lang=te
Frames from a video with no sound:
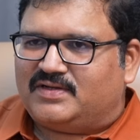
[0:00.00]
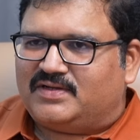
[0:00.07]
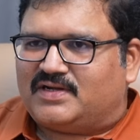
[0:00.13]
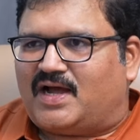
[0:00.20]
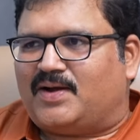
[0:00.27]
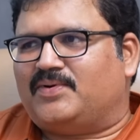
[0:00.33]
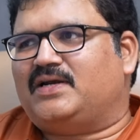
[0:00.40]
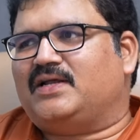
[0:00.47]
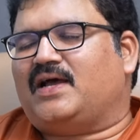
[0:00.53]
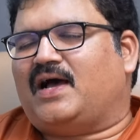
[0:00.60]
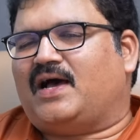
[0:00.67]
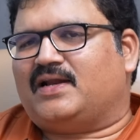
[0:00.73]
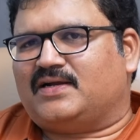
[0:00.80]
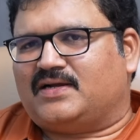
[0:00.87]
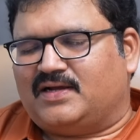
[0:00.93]
కాబట్టి
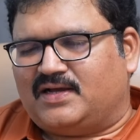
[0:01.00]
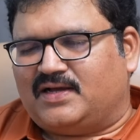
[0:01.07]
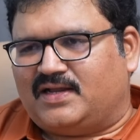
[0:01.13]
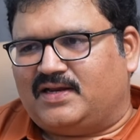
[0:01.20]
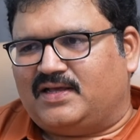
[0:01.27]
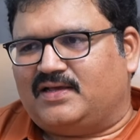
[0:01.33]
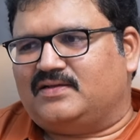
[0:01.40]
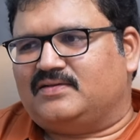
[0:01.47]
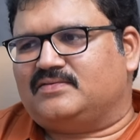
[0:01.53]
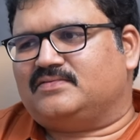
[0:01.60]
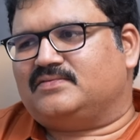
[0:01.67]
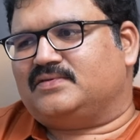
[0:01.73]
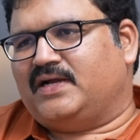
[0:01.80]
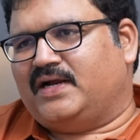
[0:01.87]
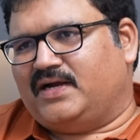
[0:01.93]
ఆ రకంగానే
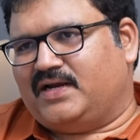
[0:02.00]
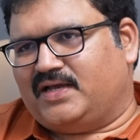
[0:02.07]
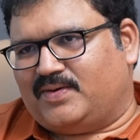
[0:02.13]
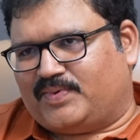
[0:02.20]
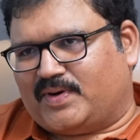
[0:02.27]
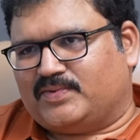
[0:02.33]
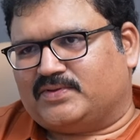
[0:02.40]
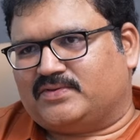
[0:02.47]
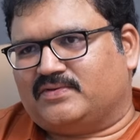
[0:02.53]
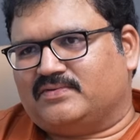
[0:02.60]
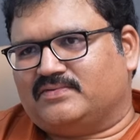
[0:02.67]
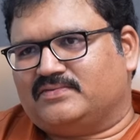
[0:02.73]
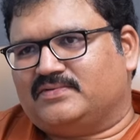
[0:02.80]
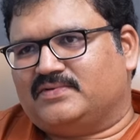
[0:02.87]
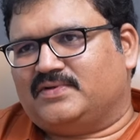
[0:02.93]
ఎన్డీఏ ప్రభుత్వం
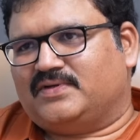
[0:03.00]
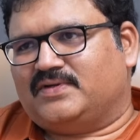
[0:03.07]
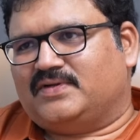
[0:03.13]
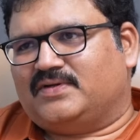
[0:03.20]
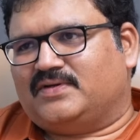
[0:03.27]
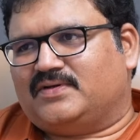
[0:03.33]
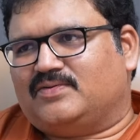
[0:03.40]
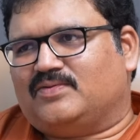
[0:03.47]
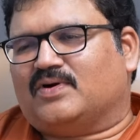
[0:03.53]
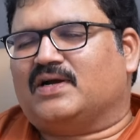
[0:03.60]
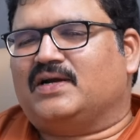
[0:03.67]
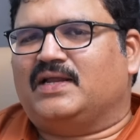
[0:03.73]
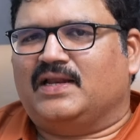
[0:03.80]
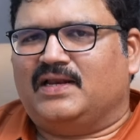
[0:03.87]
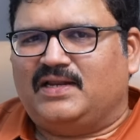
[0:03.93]
ఒక
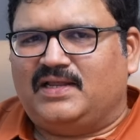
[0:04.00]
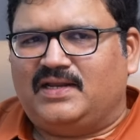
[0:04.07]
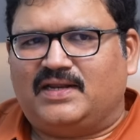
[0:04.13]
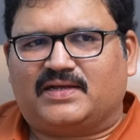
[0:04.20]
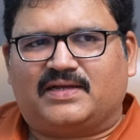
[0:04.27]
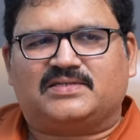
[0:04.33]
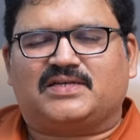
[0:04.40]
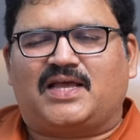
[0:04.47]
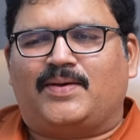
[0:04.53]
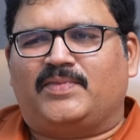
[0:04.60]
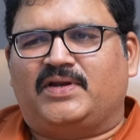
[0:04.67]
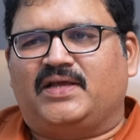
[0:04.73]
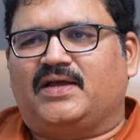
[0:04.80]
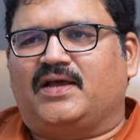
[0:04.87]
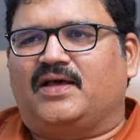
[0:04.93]
ఢిల్లీ లిక్కర్ స్కామ్
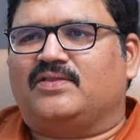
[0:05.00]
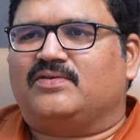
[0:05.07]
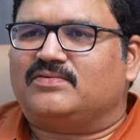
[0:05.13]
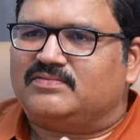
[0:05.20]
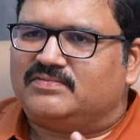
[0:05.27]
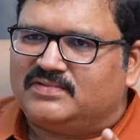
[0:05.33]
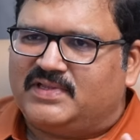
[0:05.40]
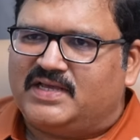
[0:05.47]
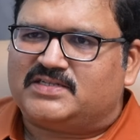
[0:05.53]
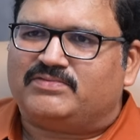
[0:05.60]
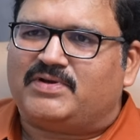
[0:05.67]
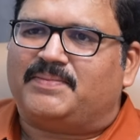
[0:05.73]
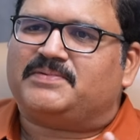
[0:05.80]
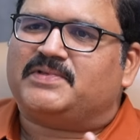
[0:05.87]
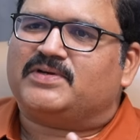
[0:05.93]
అనే కాదు
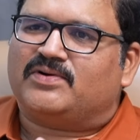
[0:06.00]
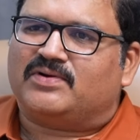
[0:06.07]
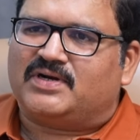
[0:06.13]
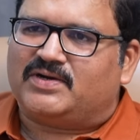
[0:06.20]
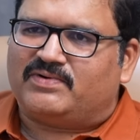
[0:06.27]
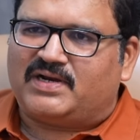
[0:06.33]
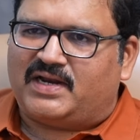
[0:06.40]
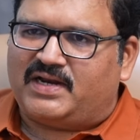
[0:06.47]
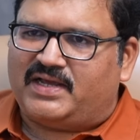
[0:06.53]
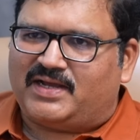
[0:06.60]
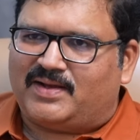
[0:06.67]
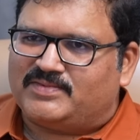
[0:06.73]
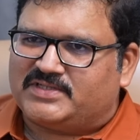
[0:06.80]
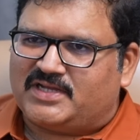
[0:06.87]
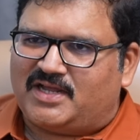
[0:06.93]
దేశవ్యాప్తంగా ఉన్నటువంటి అనేక
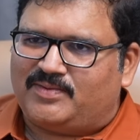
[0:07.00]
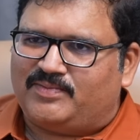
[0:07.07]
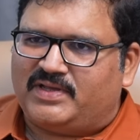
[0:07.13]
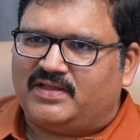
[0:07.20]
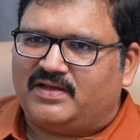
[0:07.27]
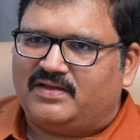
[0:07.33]
అంశాల మీద